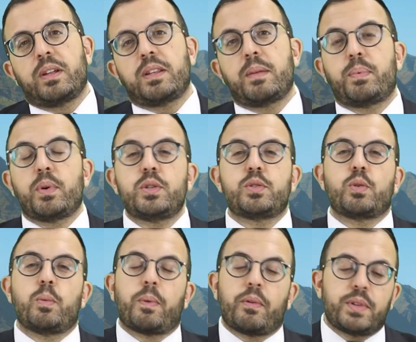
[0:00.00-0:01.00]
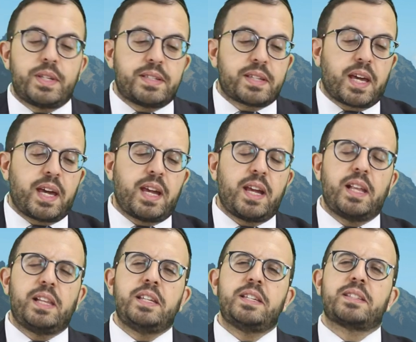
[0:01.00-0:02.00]
depois que o povo de
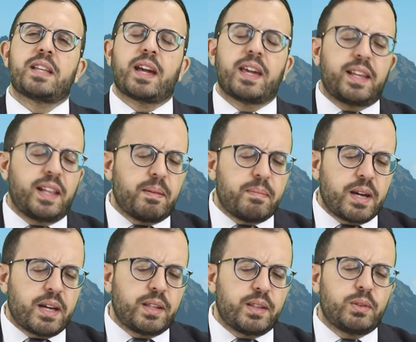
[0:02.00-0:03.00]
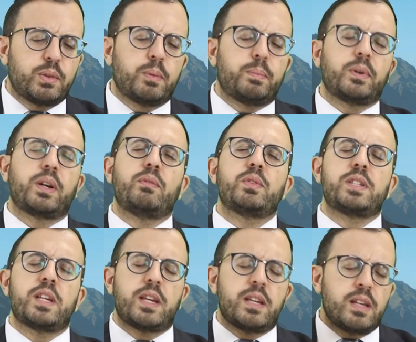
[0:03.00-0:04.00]
Israel está reclamando, porque
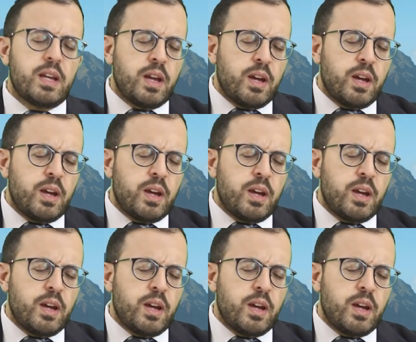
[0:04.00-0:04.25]
você,